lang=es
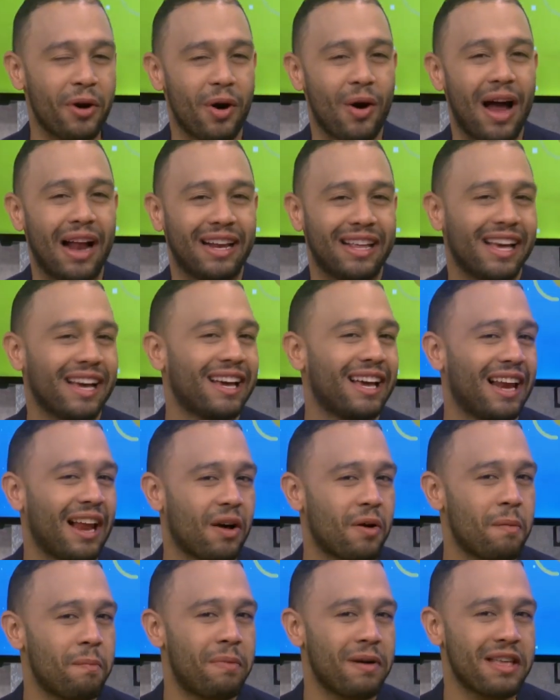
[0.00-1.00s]
a alguien que la
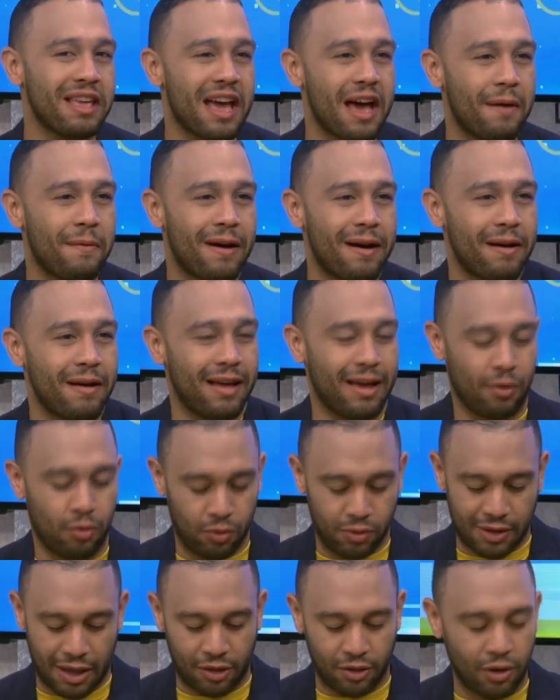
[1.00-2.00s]
acompañaba
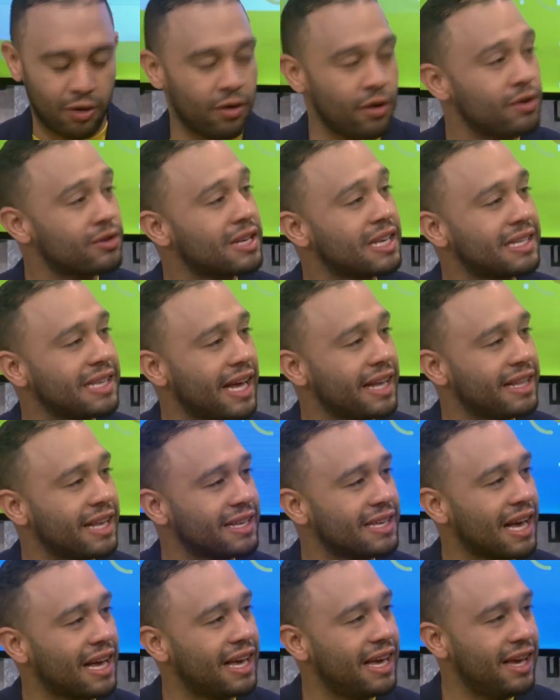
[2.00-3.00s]
untándole unos
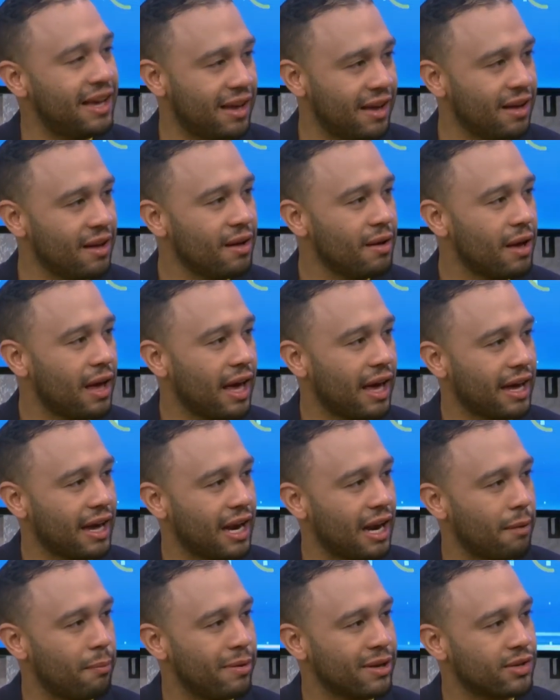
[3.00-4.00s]
aceites aquí en
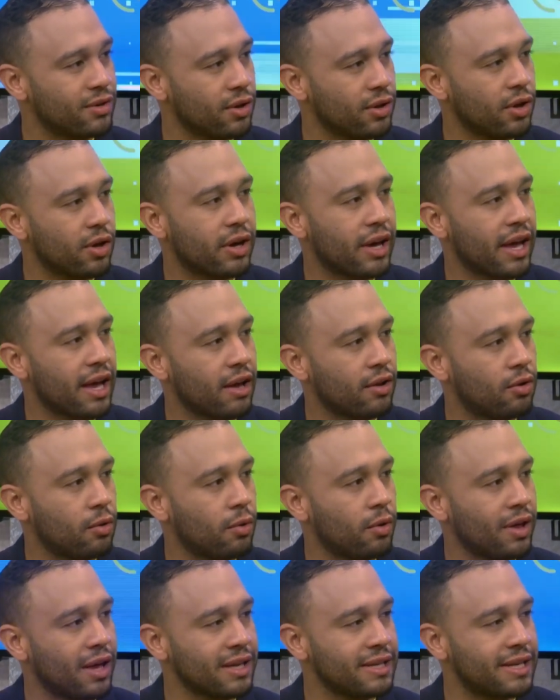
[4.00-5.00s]
el episodio que ella
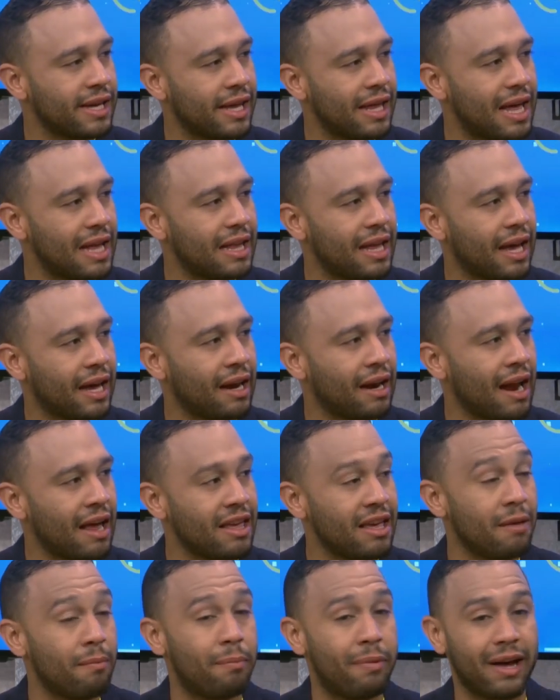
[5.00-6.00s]
tuvo de ansiedad en la
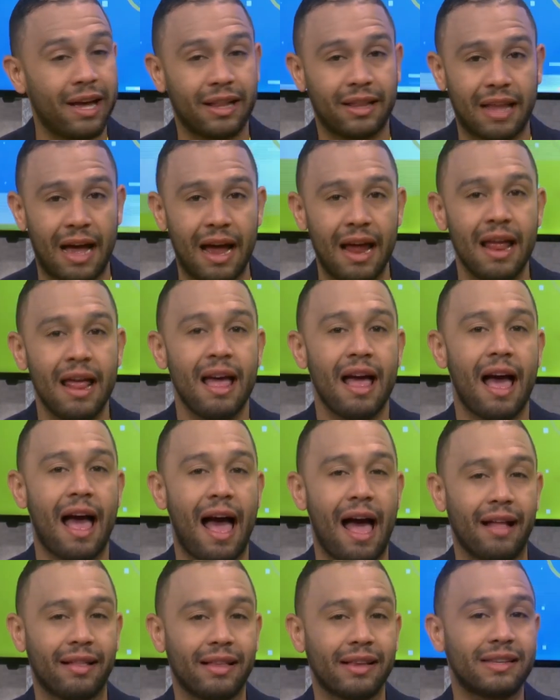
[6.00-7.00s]
jipeta
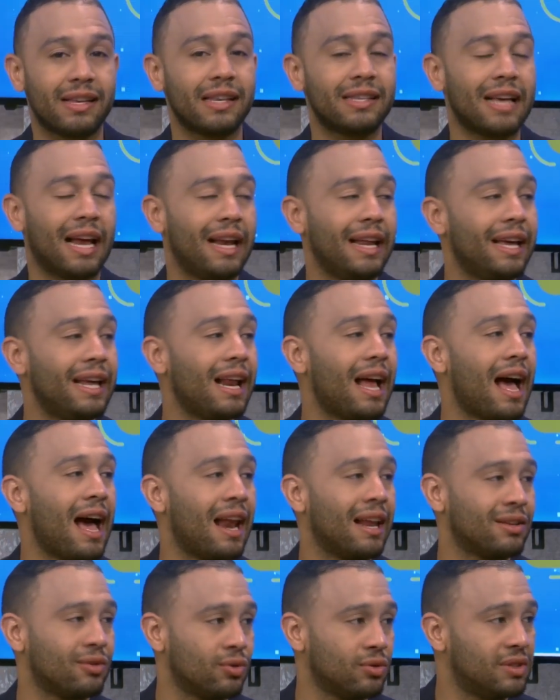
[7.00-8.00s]
antes de salir a
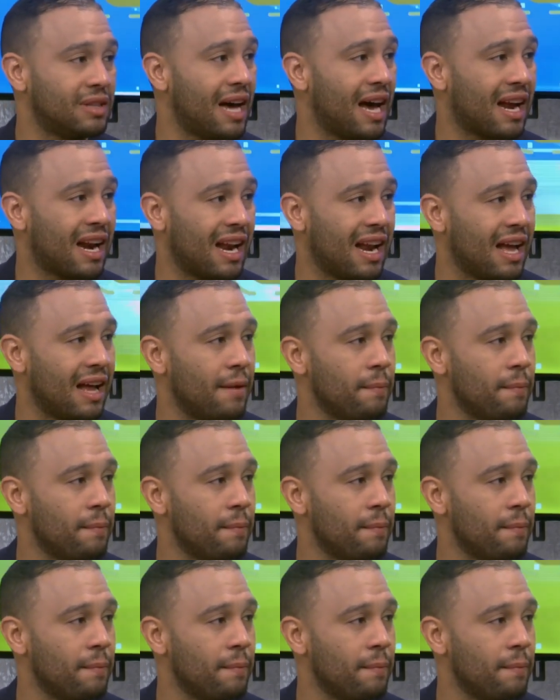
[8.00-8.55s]
la, su charla.